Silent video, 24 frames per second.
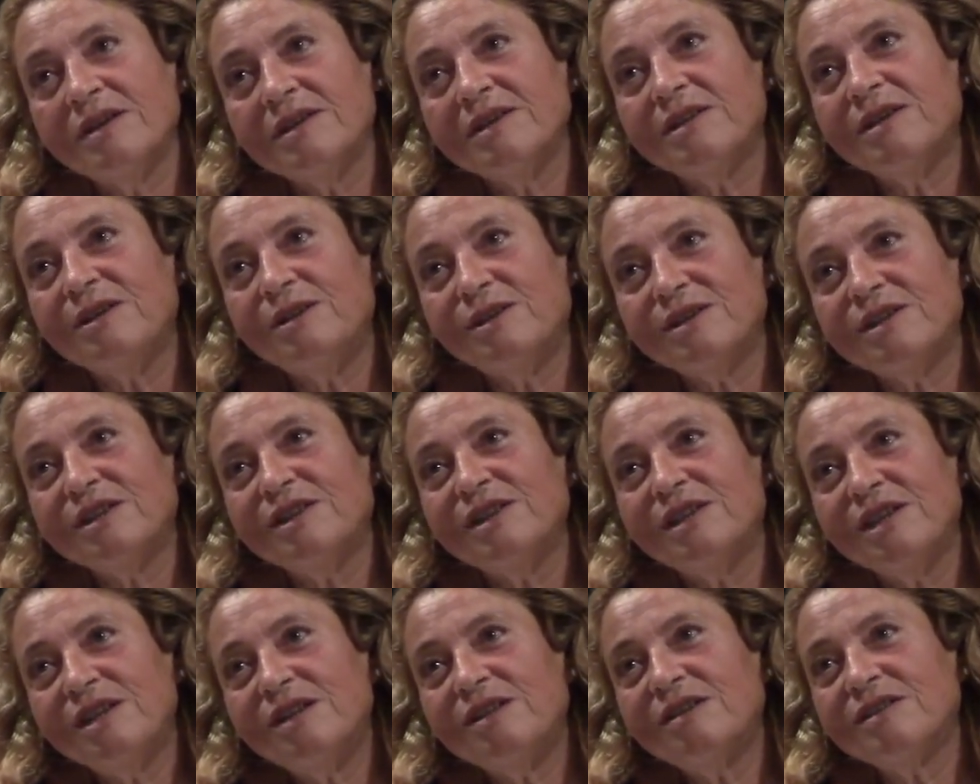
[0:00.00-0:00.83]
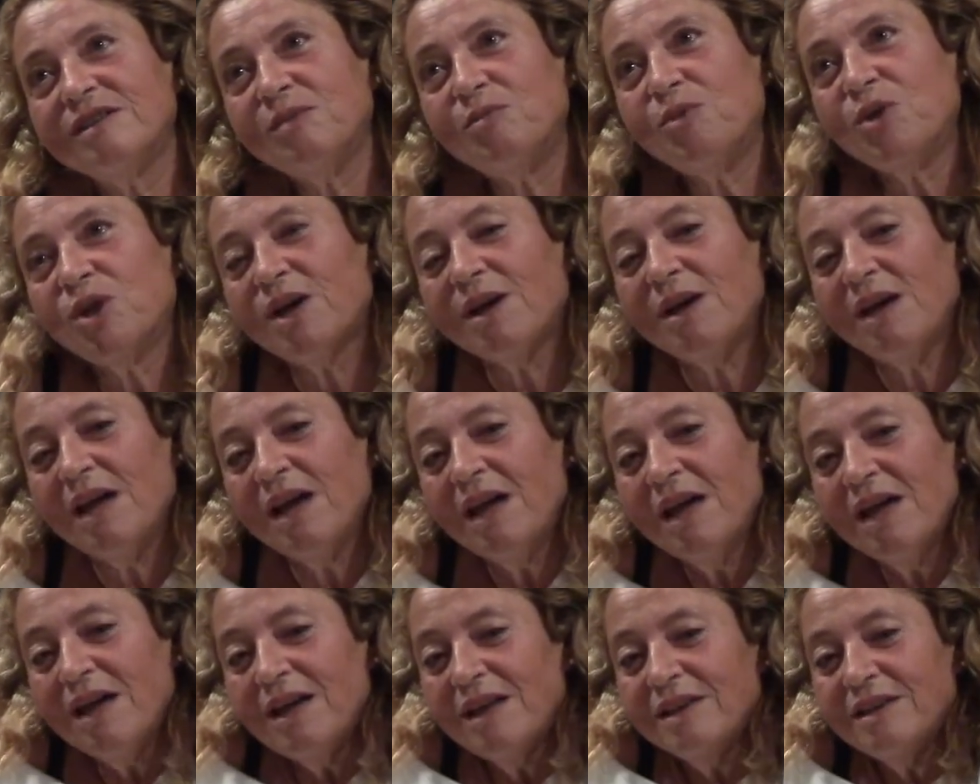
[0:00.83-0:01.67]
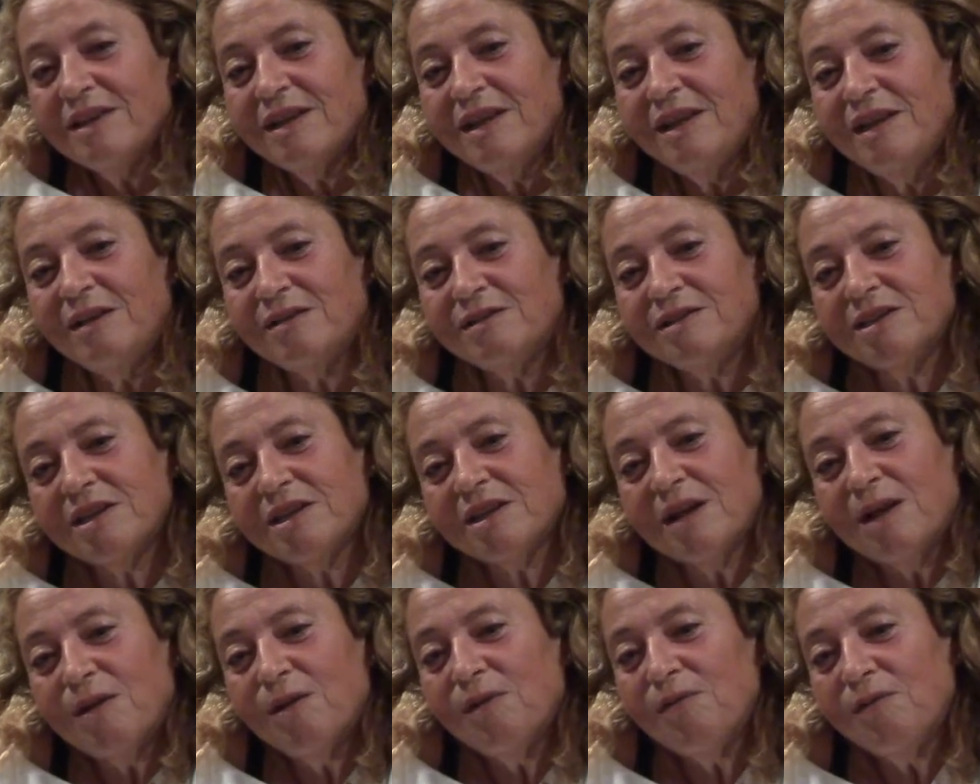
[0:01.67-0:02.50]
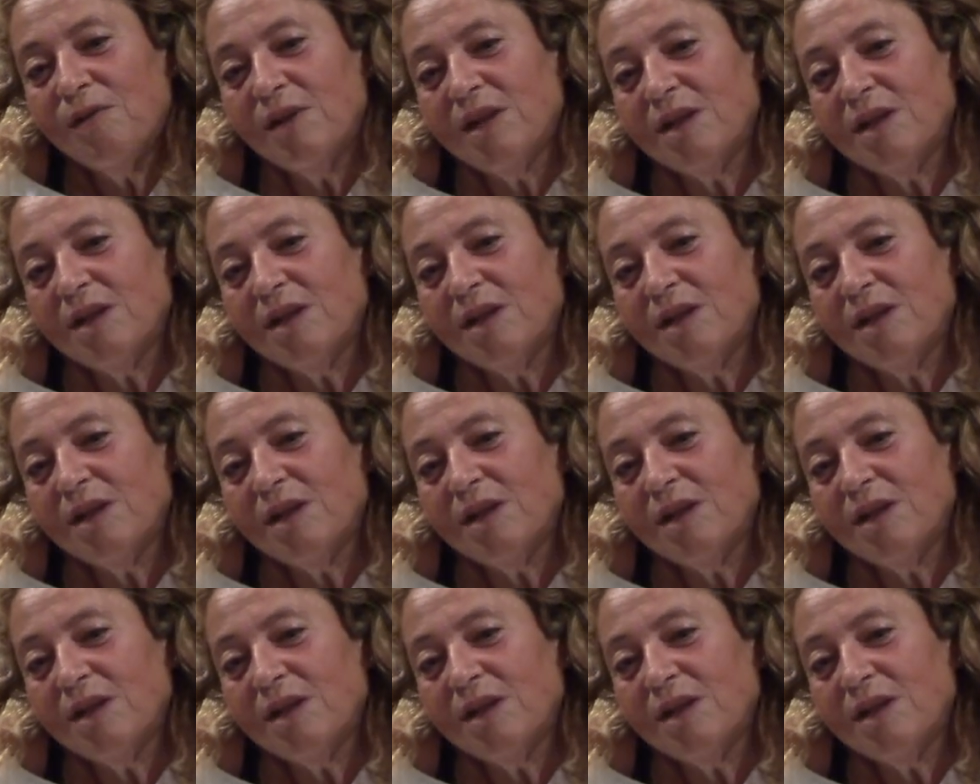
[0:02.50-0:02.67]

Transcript: Sí, lo he sentido, sí, porque tenía unos escalofríos